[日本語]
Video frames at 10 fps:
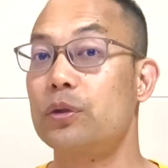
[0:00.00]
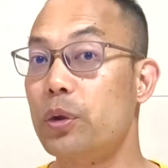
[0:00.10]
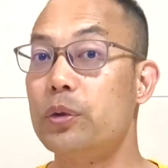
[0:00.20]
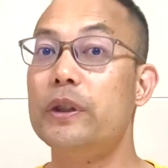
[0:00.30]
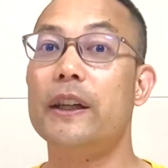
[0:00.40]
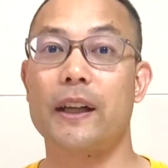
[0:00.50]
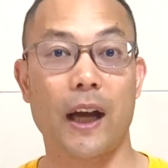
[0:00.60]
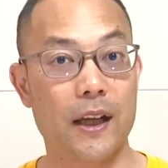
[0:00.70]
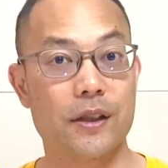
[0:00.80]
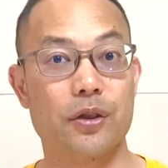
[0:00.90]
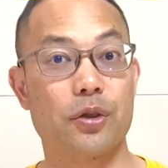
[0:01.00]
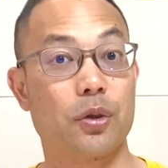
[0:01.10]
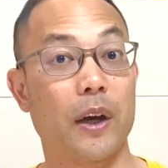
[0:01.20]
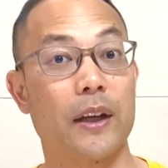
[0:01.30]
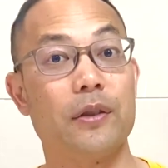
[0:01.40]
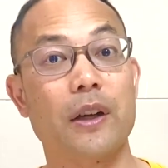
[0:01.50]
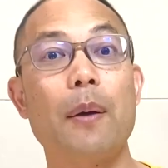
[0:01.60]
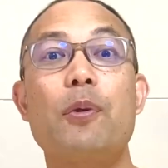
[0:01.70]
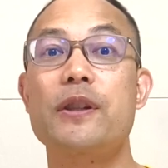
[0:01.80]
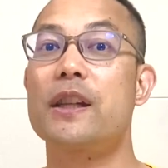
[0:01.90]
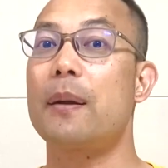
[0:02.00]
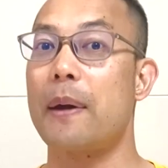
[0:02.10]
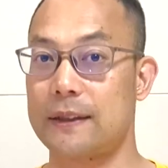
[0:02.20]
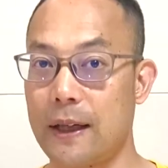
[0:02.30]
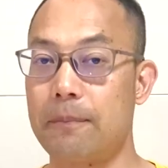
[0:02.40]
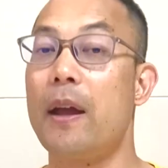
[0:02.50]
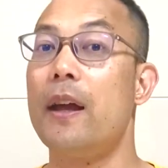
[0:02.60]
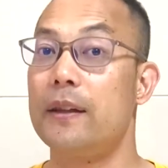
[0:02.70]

そういうふうに感じる人がいるかもしれません。